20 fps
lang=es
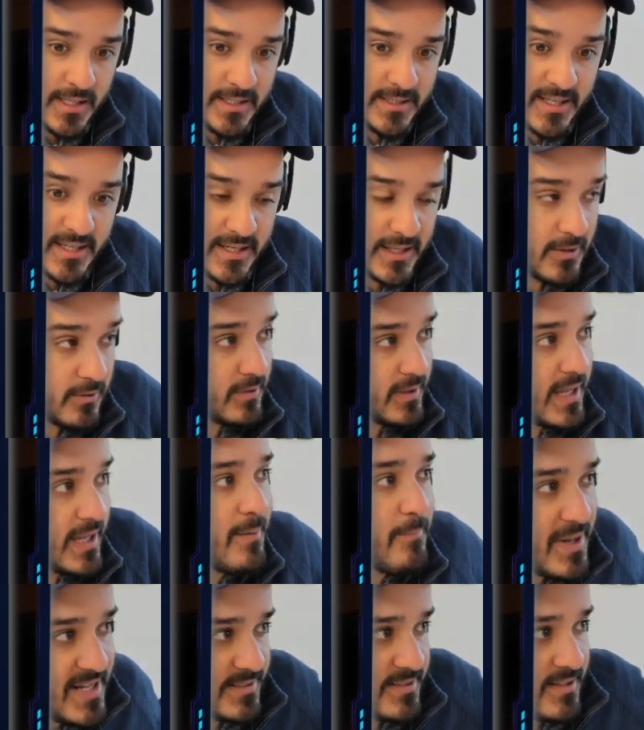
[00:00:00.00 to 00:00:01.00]
Teniendo,
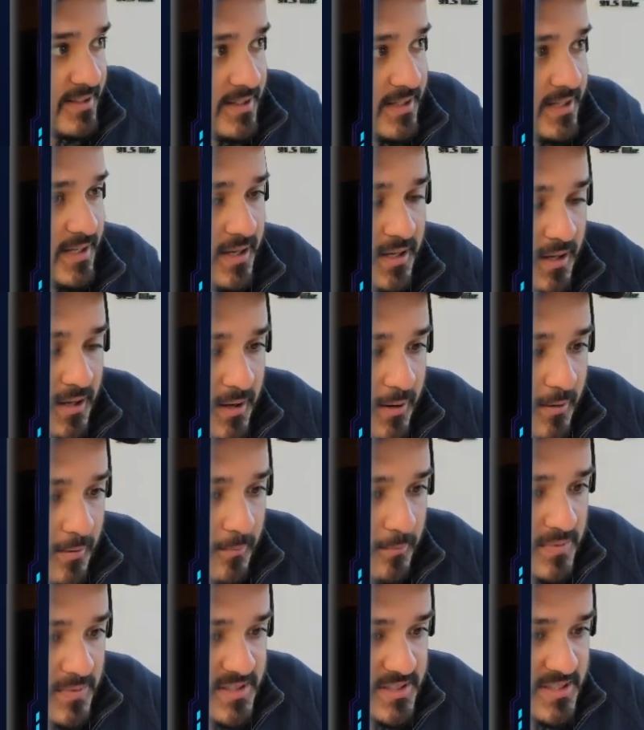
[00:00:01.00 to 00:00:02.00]
es más,
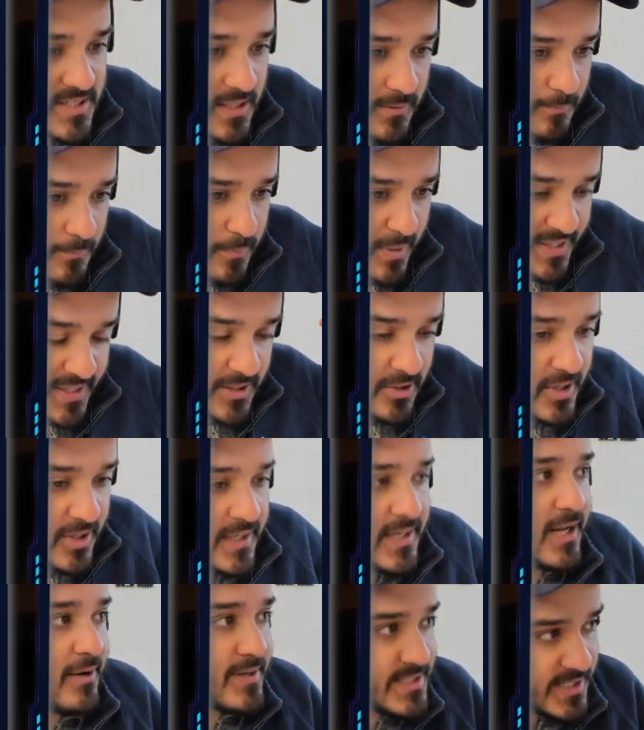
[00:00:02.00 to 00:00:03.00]
partiendo
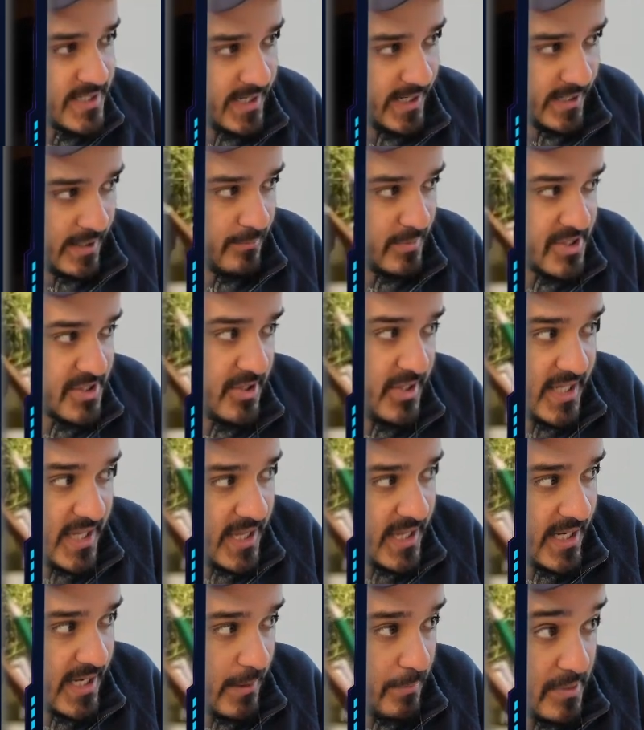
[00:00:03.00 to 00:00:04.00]
de la base que la mayoría
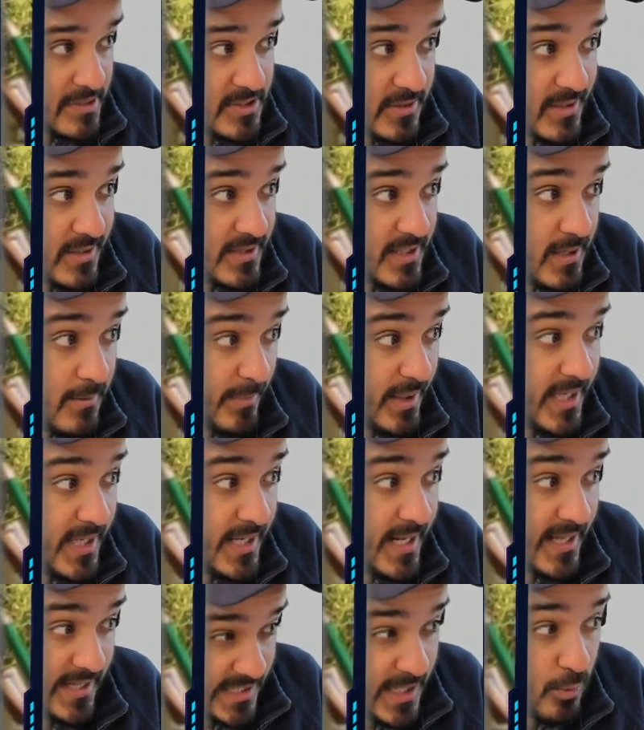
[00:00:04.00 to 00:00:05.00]
de las personas tienen
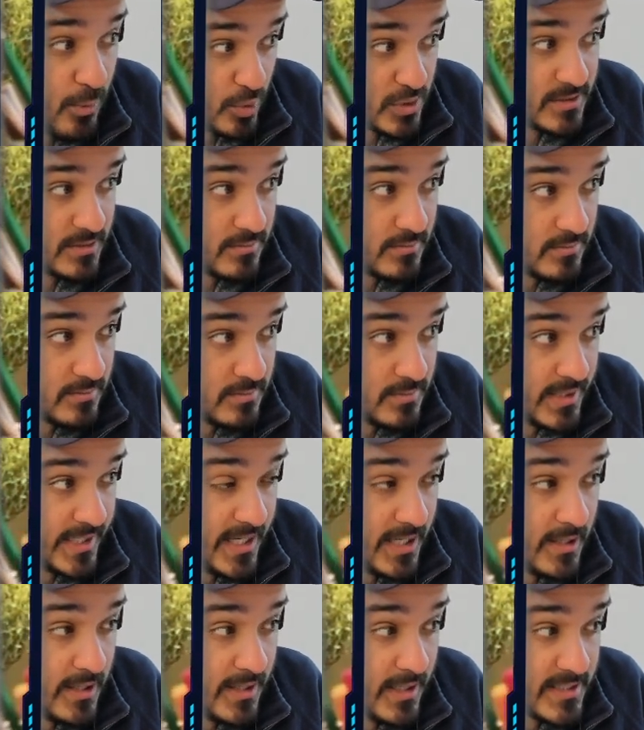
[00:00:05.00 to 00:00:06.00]
máquinas antiguas claro. y
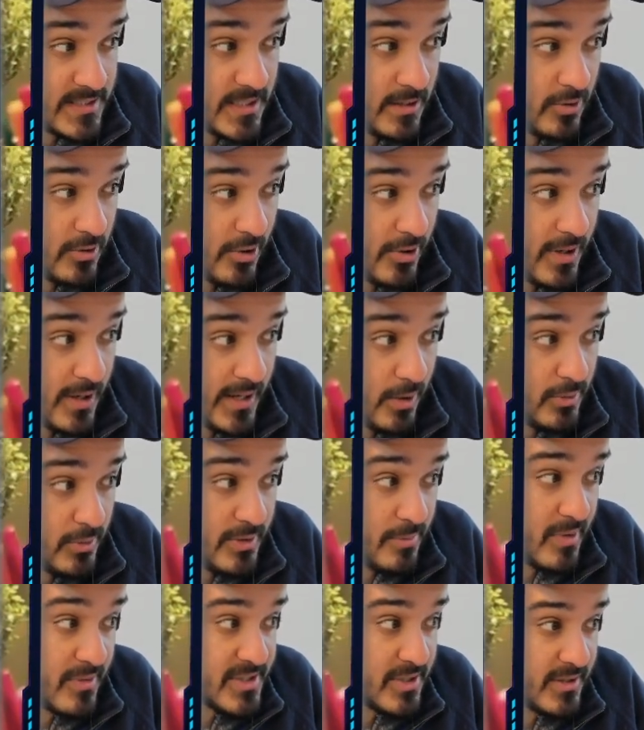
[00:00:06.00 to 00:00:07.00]
quieren hacer correr la
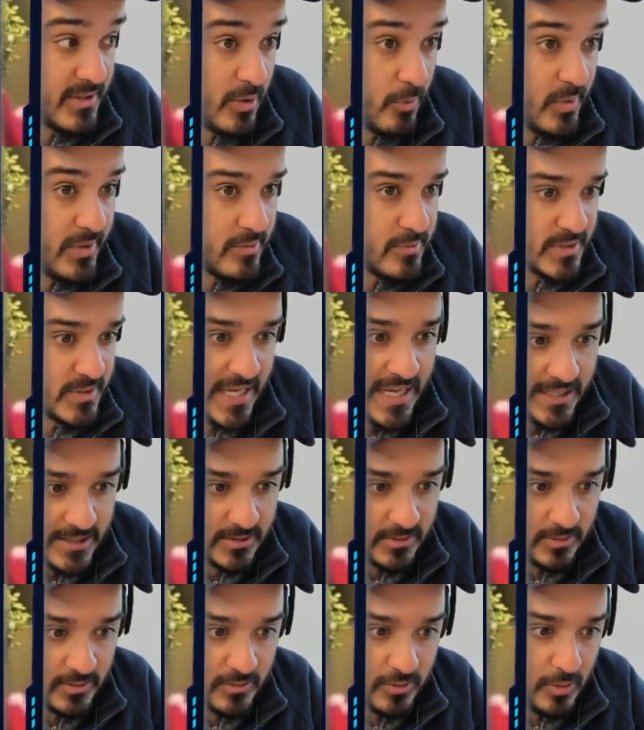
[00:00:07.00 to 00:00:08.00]
última versión de Windows a
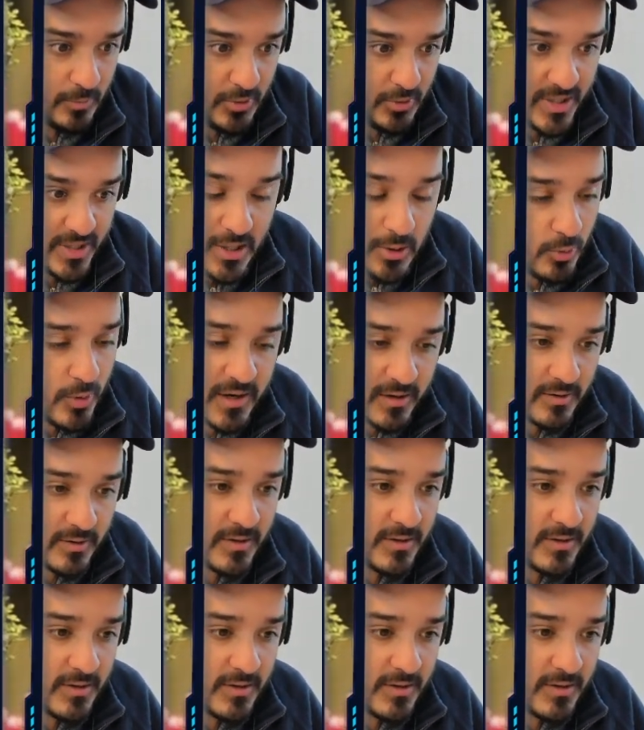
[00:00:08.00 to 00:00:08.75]
como de lugar.